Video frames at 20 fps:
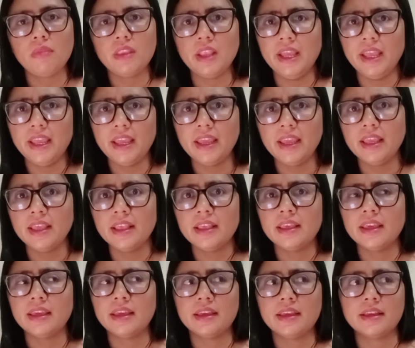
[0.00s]

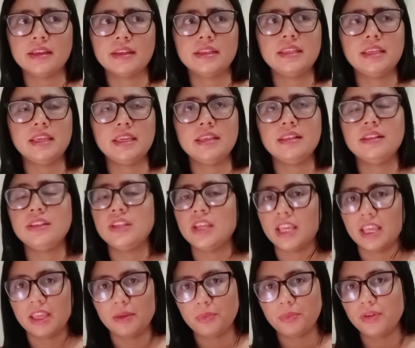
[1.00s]
é, que
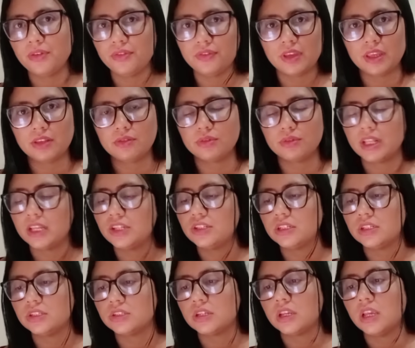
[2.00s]
ninguém é perfeito, né,
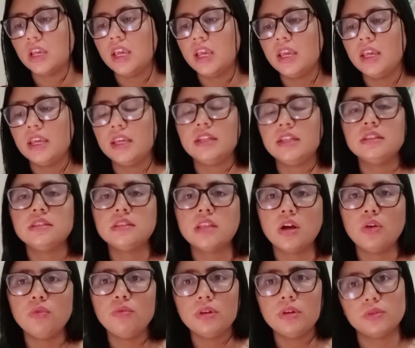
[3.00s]
gente?
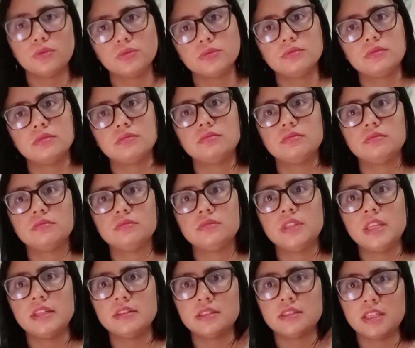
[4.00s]
Então eu
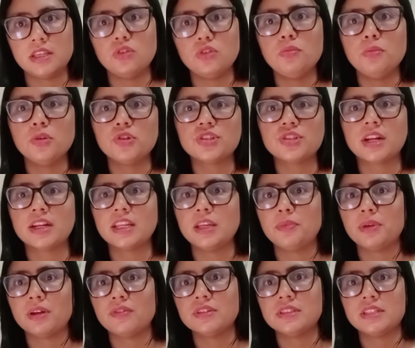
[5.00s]
decido mostrar aqui
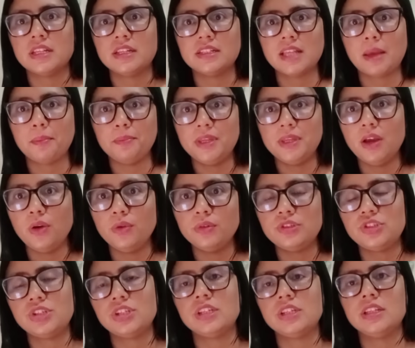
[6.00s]
pra vocês a minha
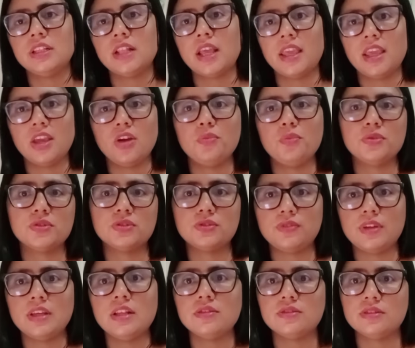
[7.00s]
rotina, eu, meus
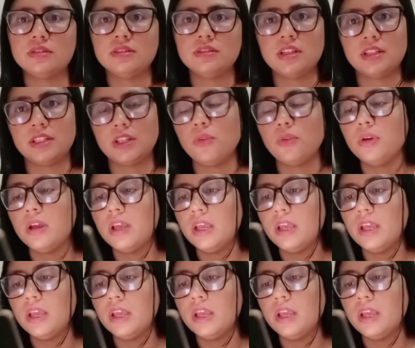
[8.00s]
filhos, entendeu?